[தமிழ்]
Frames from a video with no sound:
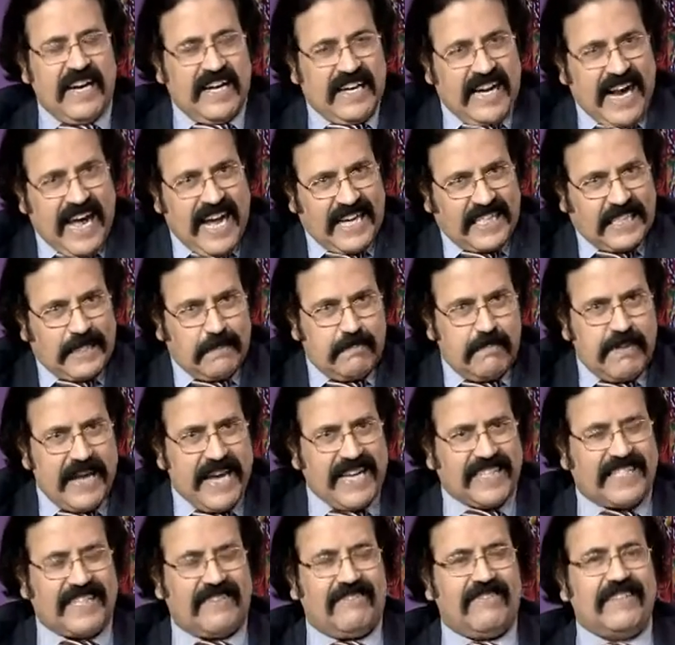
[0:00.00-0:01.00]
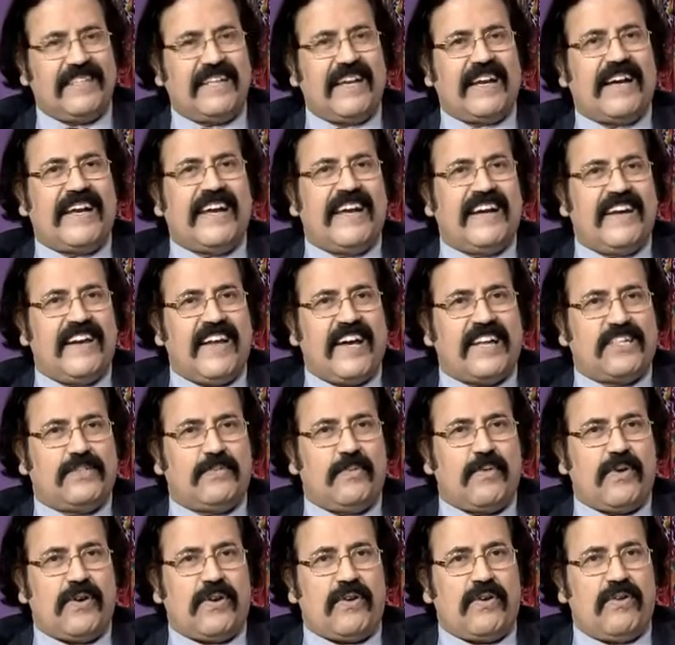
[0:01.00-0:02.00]
டேக்ஸ் பேஸை வந்து நாங்கள் என்லார்ஜ்
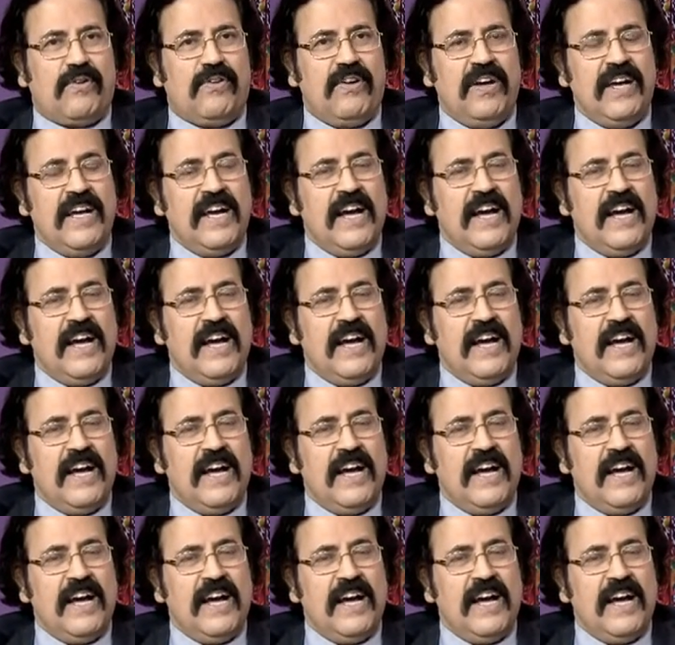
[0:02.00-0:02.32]
பண்ணுறோம்